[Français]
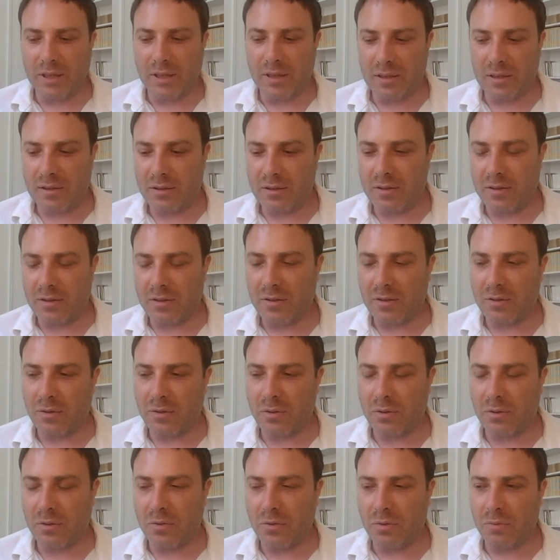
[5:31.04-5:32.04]
bien,
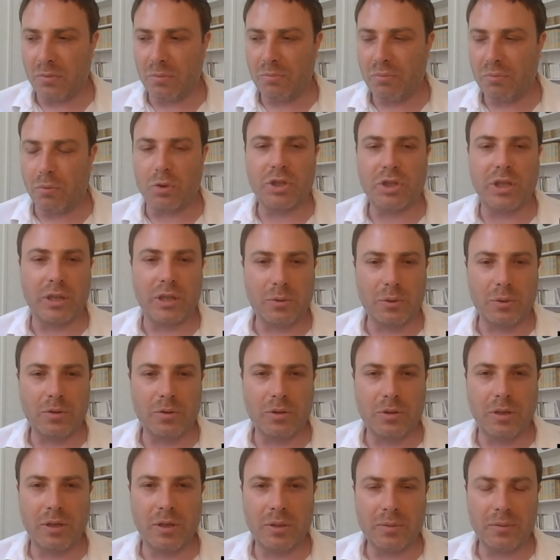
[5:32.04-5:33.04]
euh, pour chaque
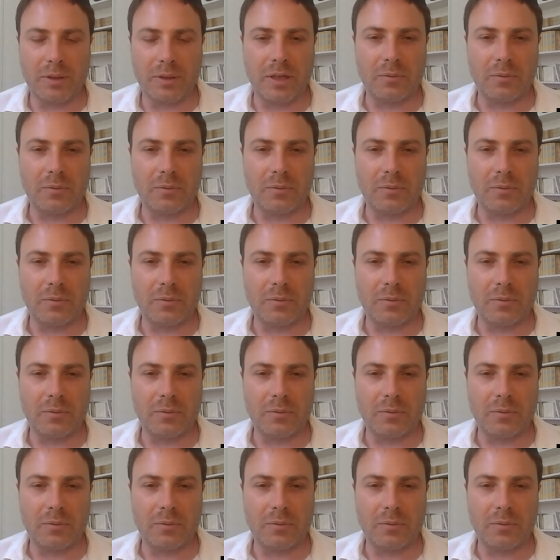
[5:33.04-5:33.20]
auteur,